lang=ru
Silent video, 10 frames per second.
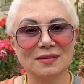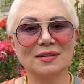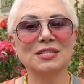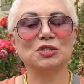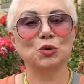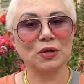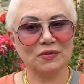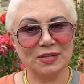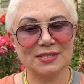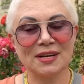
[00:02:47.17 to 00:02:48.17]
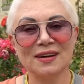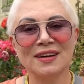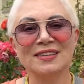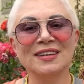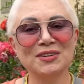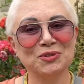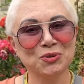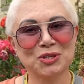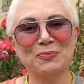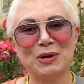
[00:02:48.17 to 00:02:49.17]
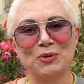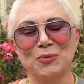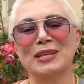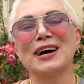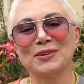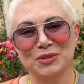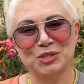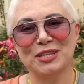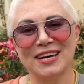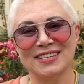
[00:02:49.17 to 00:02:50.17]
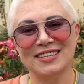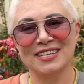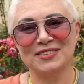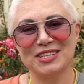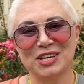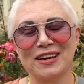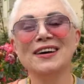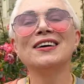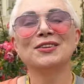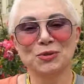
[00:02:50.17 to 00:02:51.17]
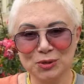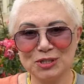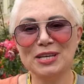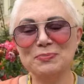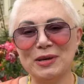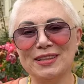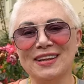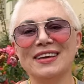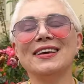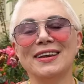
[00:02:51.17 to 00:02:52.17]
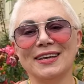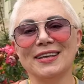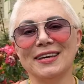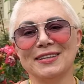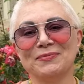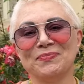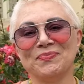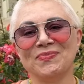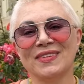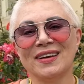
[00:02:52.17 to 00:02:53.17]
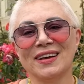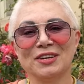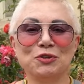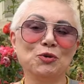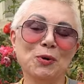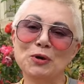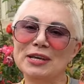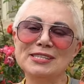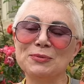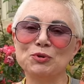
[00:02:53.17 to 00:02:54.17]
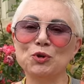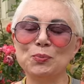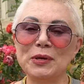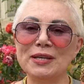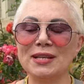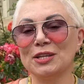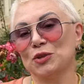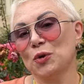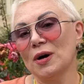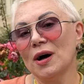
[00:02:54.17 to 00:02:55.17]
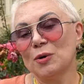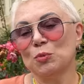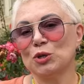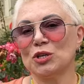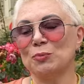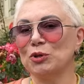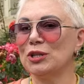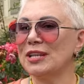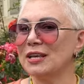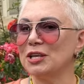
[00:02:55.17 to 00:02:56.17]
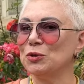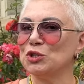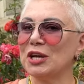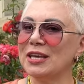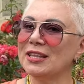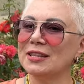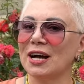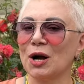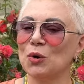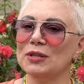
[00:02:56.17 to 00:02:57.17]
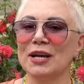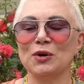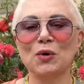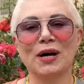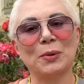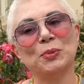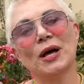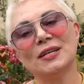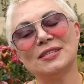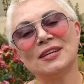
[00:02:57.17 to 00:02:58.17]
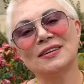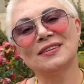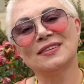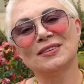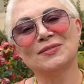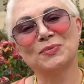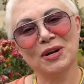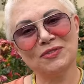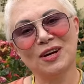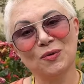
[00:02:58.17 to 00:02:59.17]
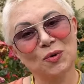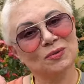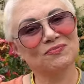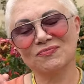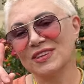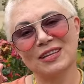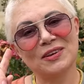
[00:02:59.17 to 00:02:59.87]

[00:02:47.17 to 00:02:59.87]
расстегивался. Но нужно подумать, как вы считаете, девочки, нужны петли или нет? Думаю, если будут петли, то можно будет накинуть жакет на какое-то легкое платье. Правда? О, ну,